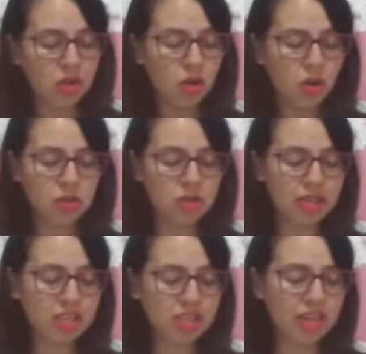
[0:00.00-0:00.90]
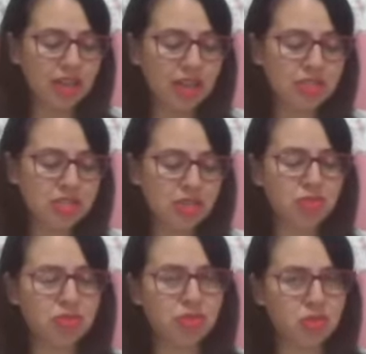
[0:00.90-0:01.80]
ou seja, na visão
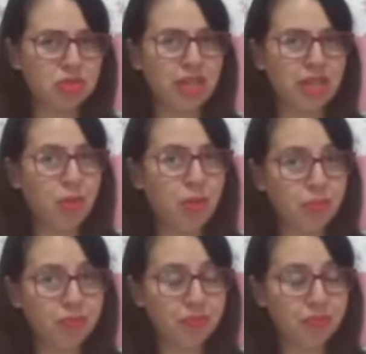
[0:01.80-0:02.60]
frontal?